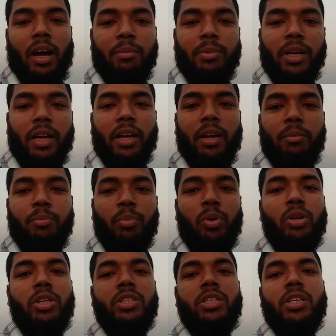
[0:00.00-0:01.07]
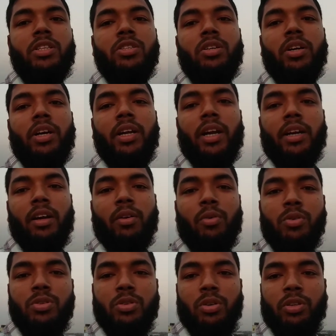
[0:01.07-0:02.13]
আপনাকে পল্লী চিকিৎসকের একটা
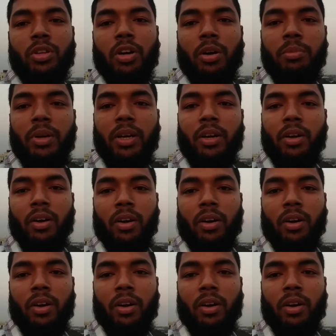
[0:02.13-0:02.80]
কোর্স করতে হবে